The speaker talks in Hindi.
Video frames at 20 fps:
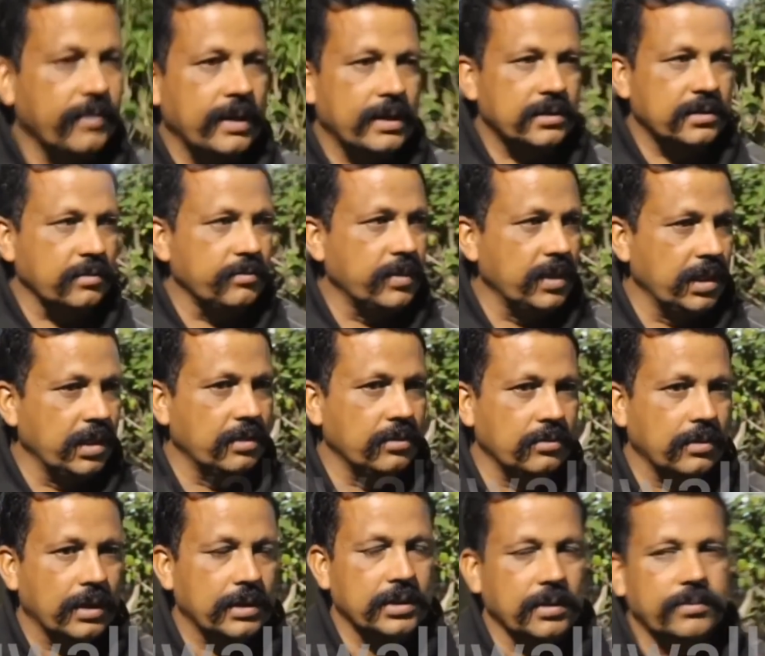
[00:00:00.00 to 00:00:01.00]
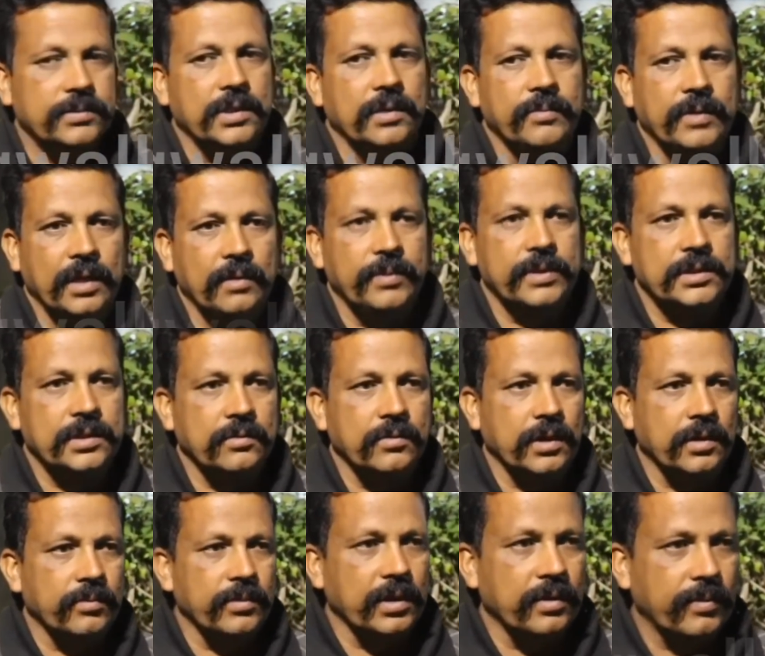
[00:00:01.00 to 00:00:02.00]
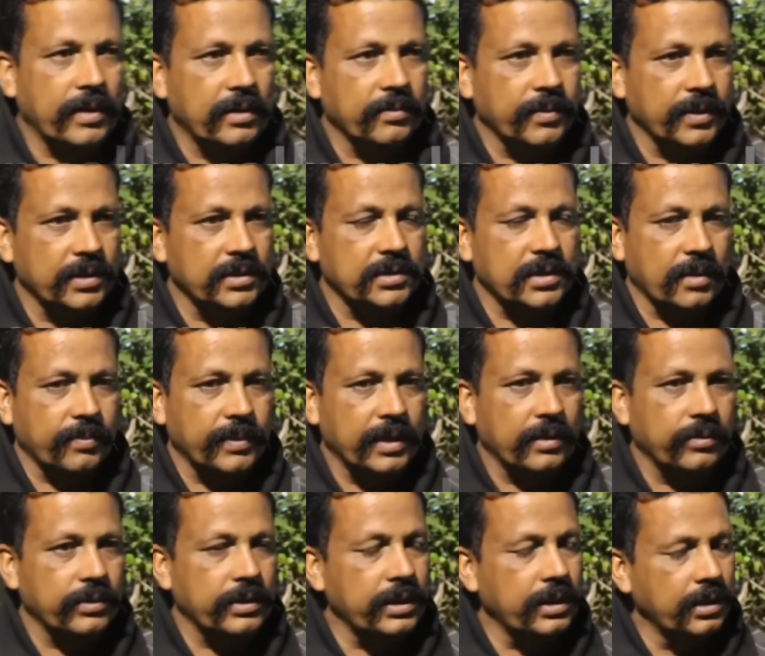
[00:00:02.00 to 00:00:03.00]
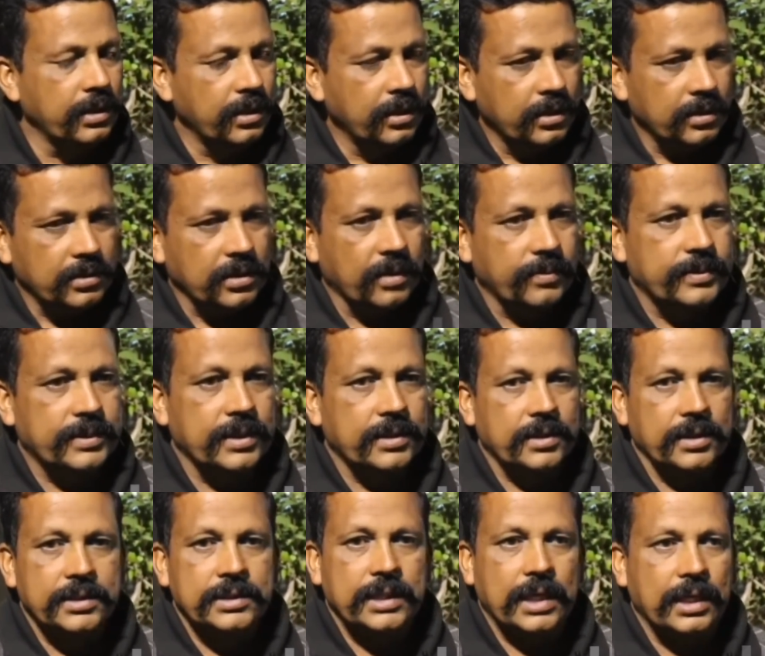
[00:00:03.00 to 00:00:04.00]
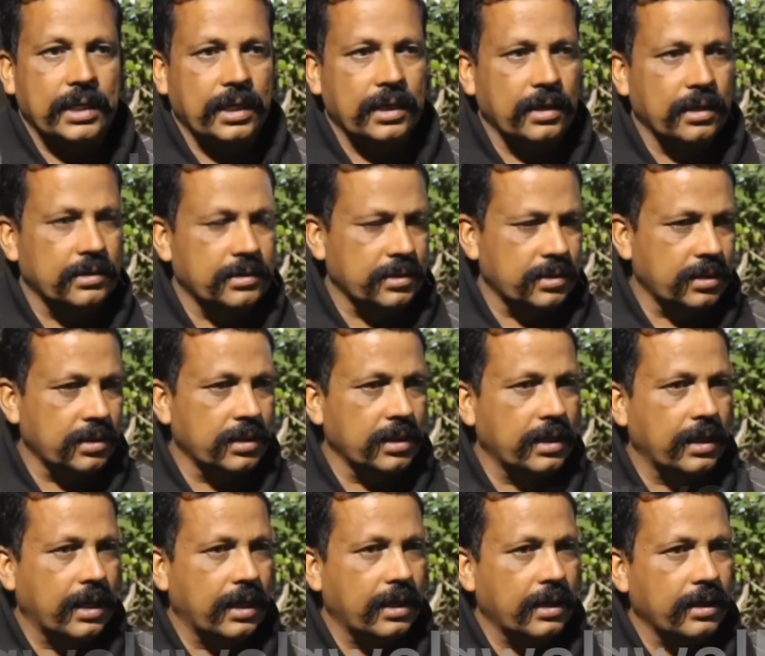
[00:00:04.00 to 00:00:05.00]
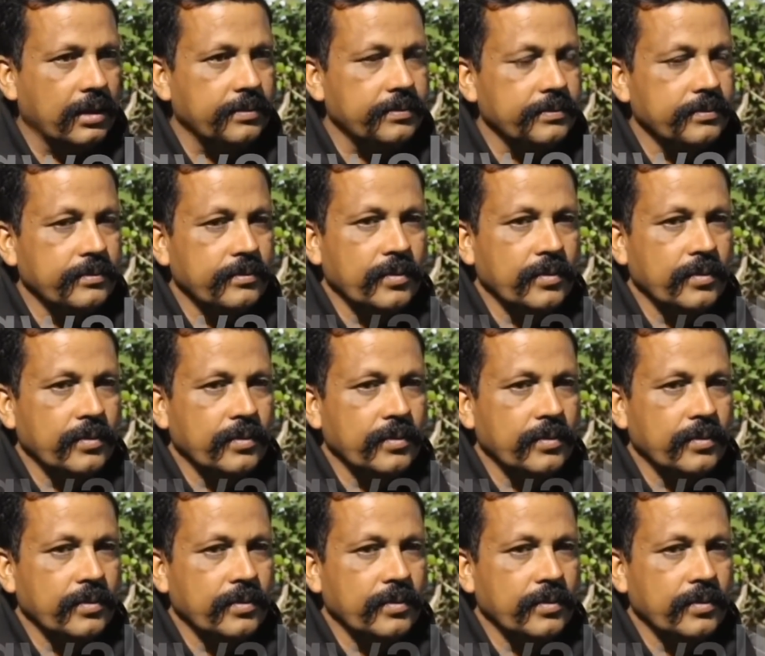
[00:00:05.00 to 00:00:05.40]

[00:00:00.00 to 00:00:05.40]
से हमारा संविलियन हुआ जब से हम एल संवर्ग में हमारी पदस्थापना हुई तब से तीन साल का रिलेक्सेशन दे रहा है